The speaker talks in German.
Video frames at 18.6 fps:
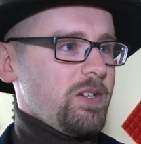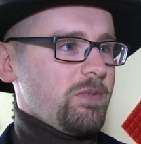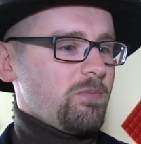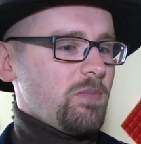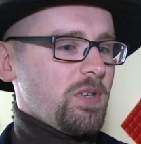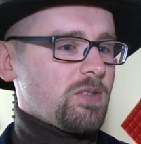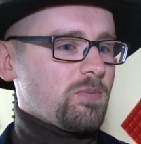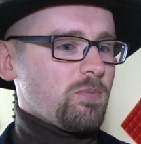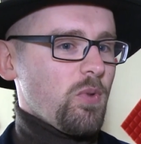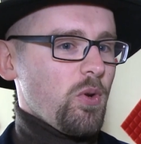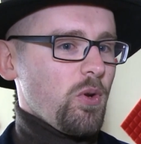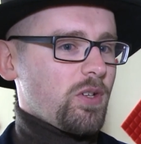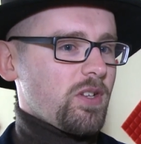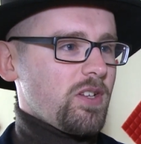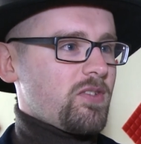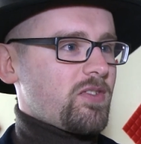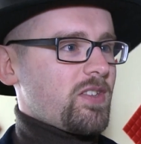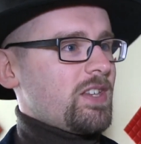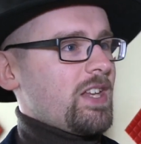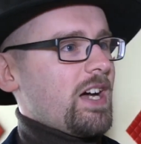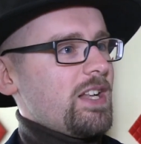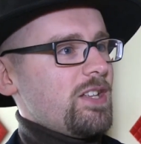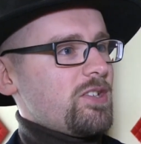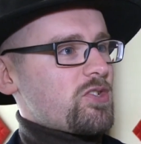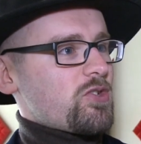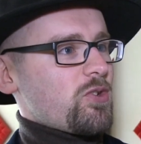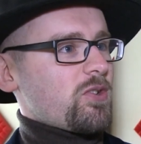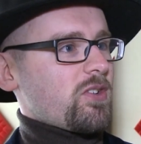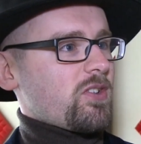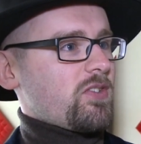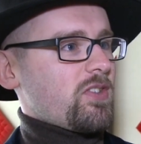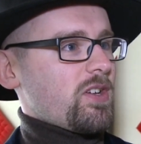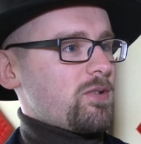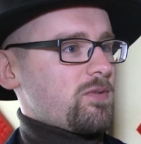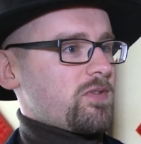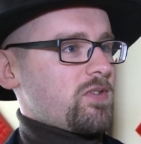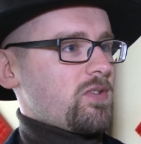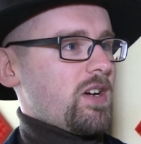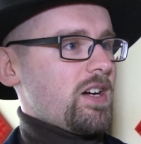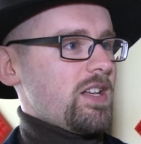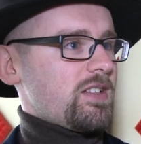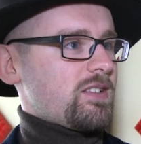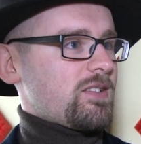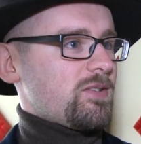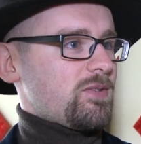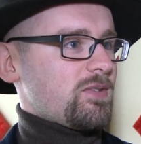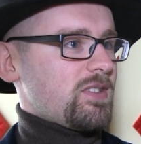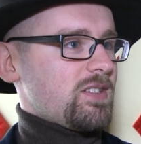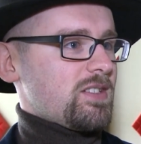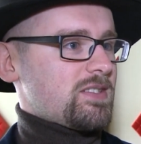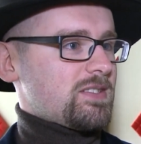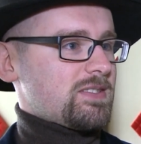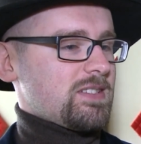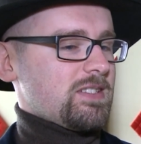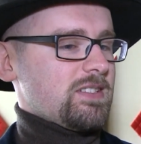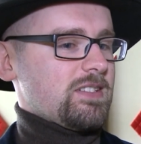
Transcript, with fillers: mich möglichst in allen Genres aufzuhalten und jetzt äh,